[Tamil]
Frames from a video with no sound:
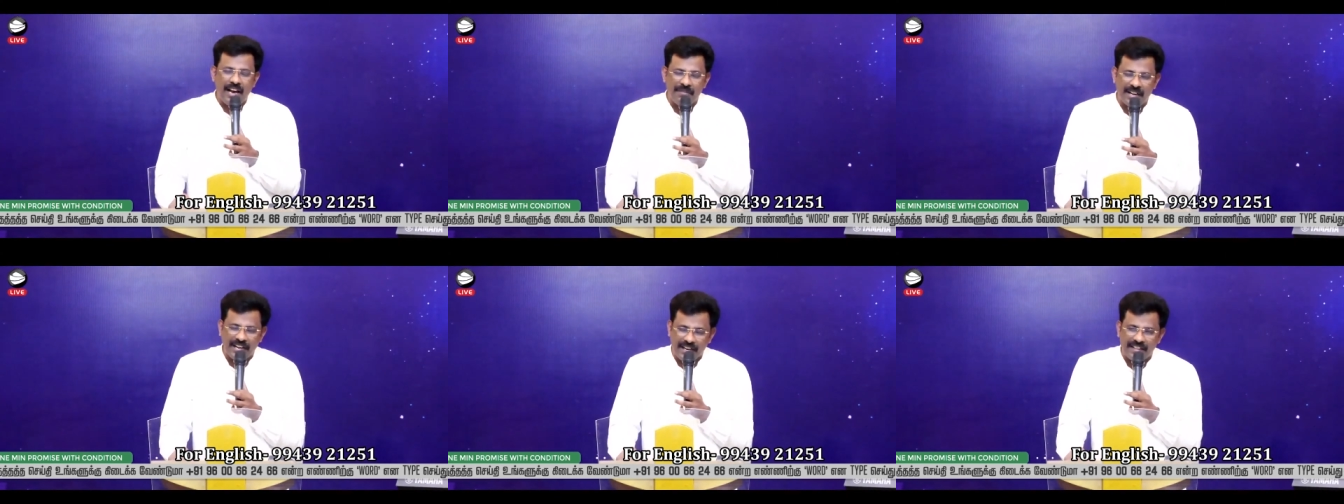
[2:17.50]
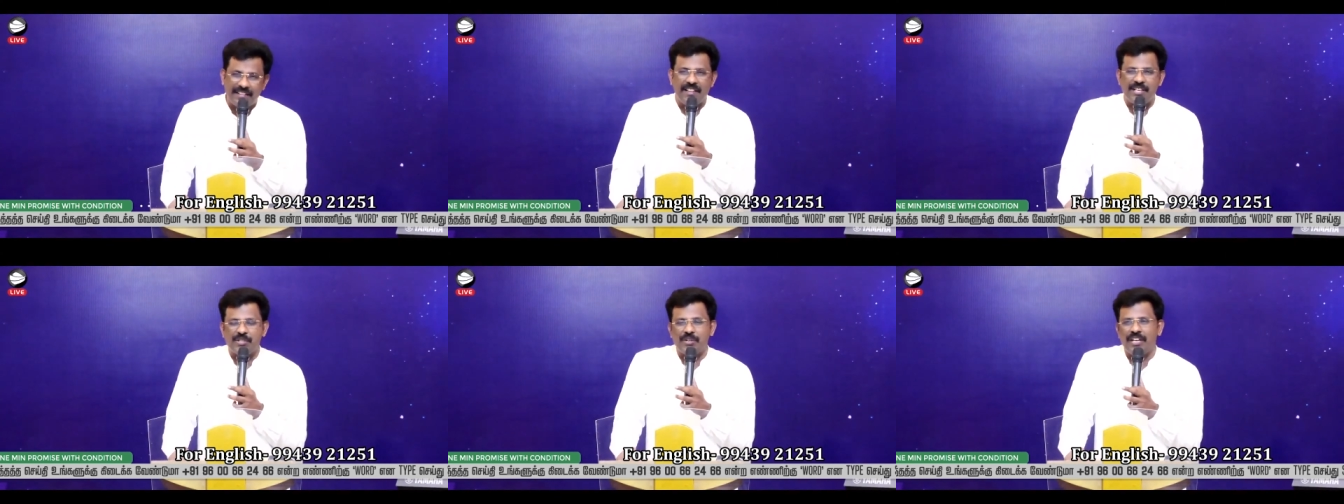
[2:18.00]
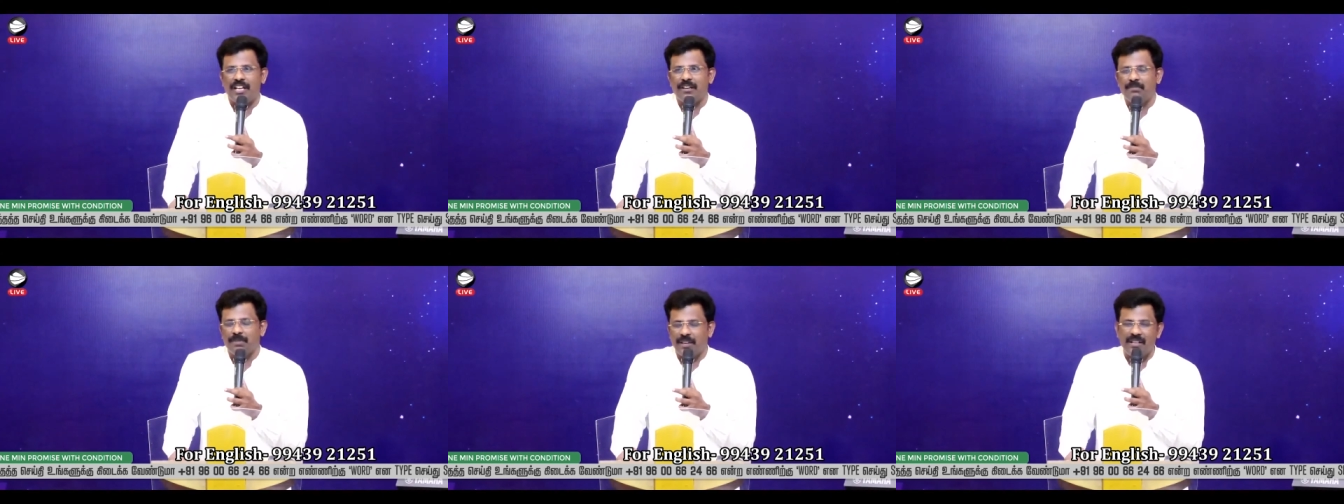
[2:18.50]
அவர் என்னிடத்தில் இதை சொன்னார்
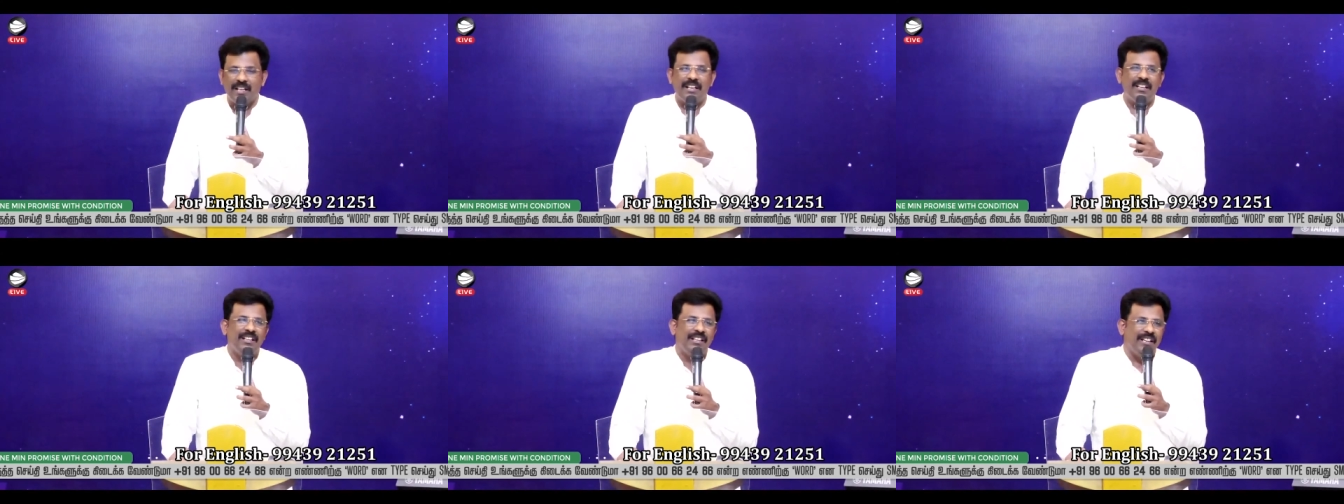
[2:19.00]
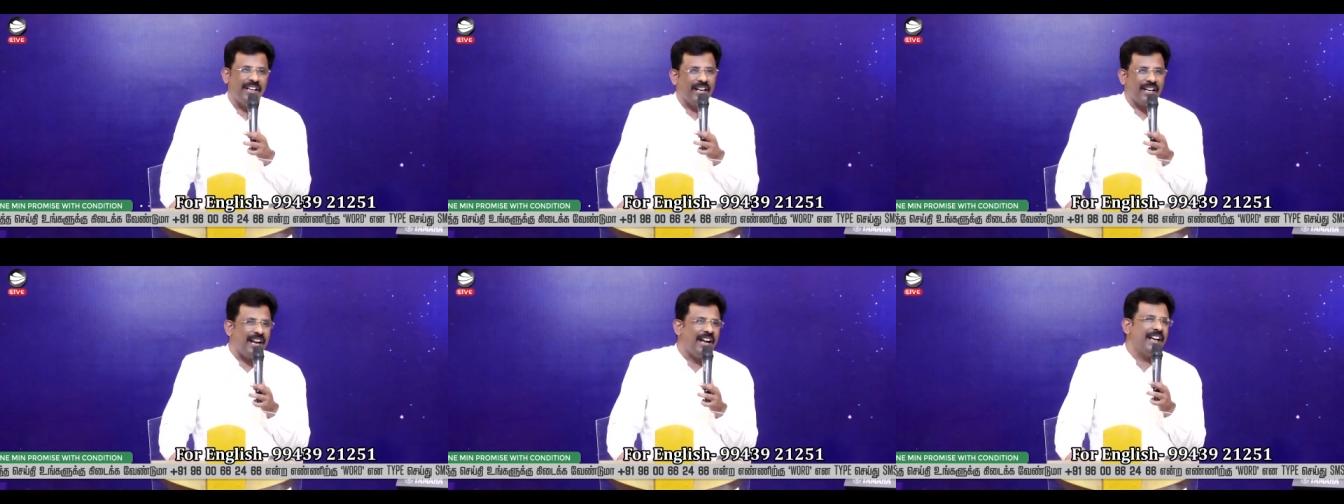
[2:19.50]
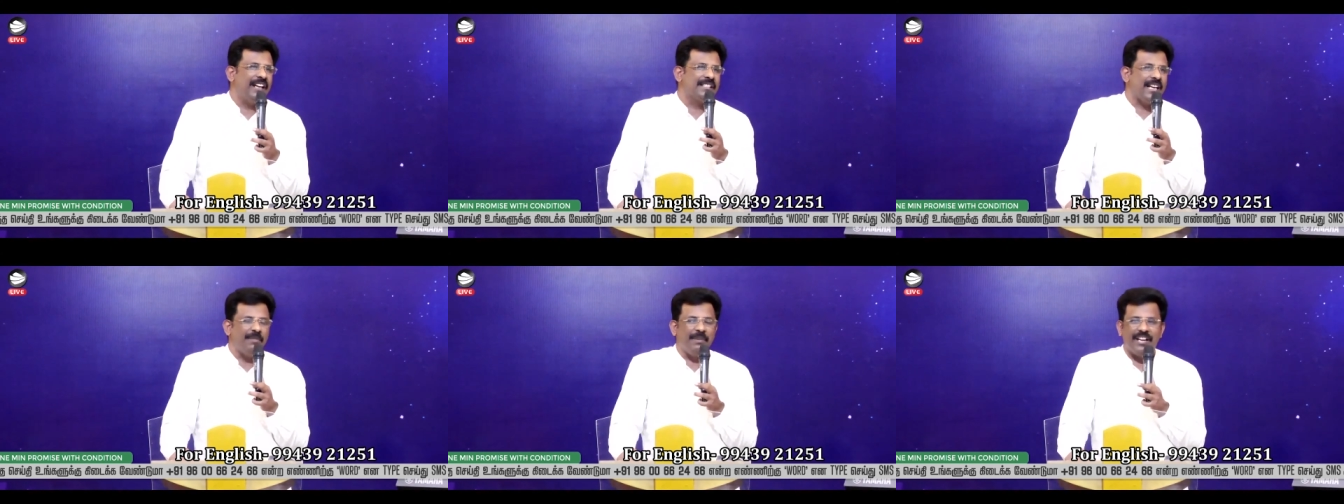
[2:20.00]
பிரதர் எனக்காக
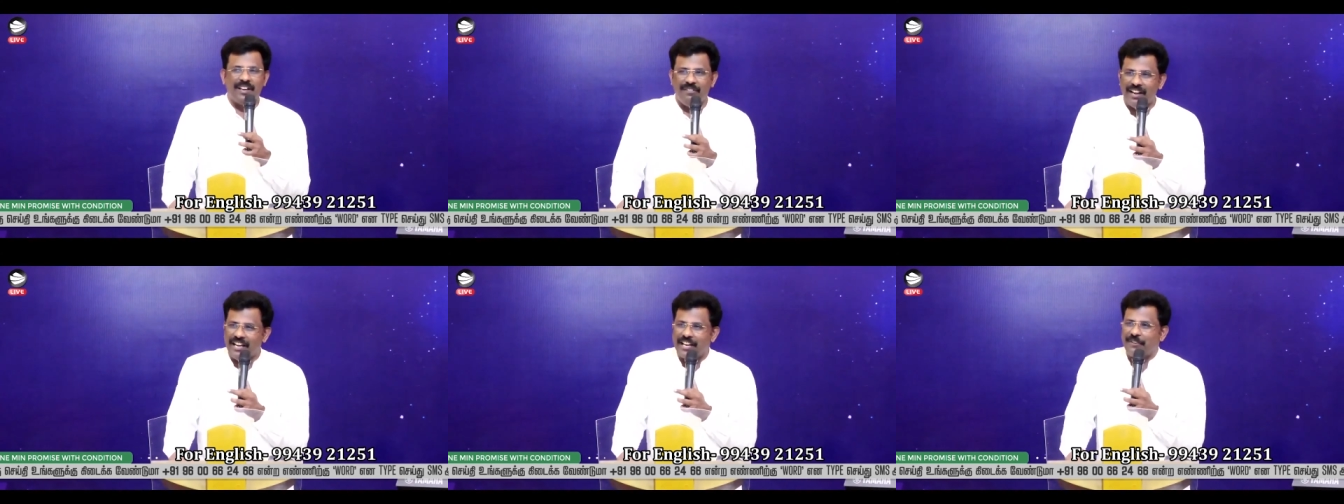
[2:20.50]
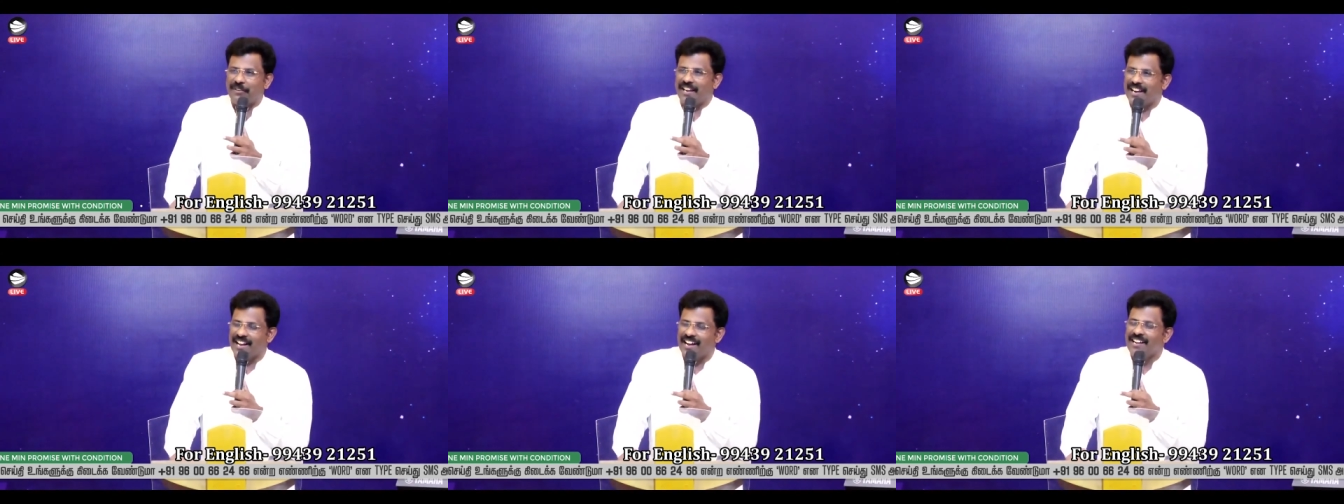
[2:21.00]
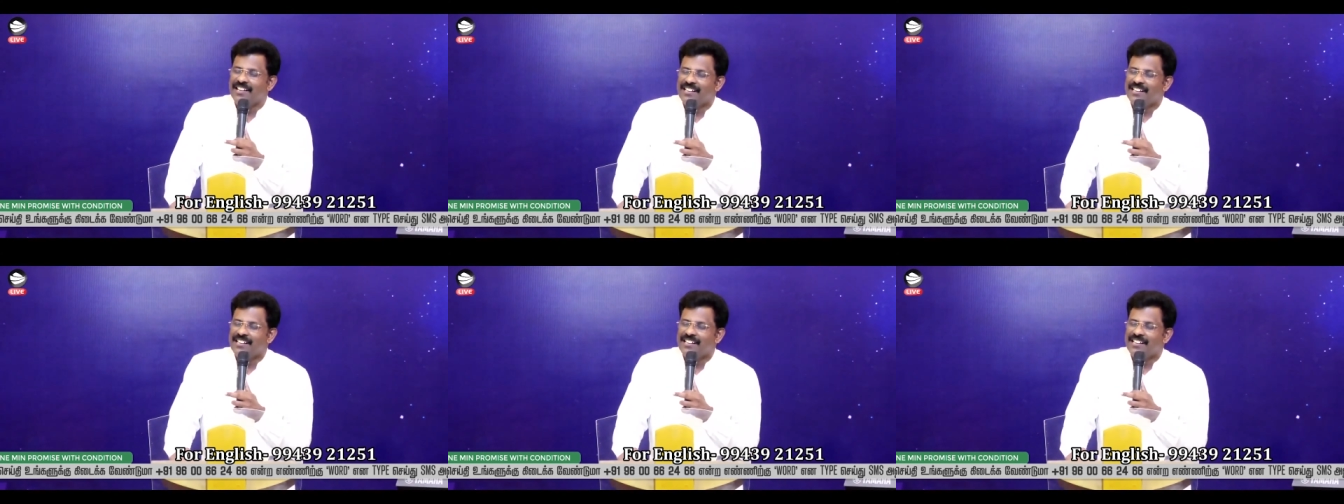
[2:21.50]
சாமிகிட்ட வேண்டிக்குவீங்களா